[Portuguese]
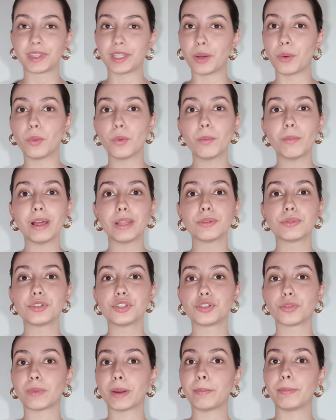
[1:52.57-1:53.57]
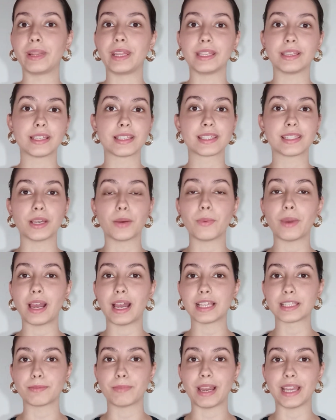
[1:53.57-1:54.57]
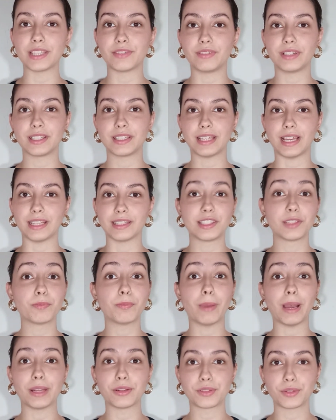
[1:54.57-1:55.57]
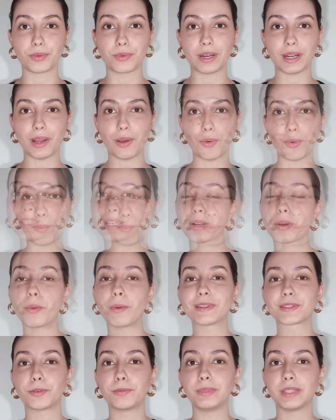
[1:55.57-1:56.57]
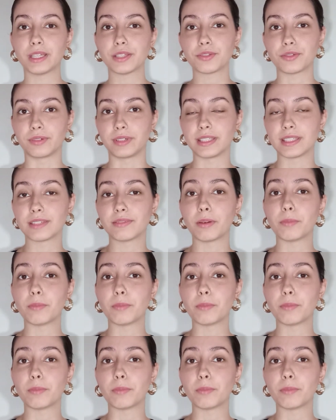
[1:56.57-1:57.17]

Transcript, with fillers: Então, uma nude e uma preta são as mais versáteis para o seu guarda começar com as combinações.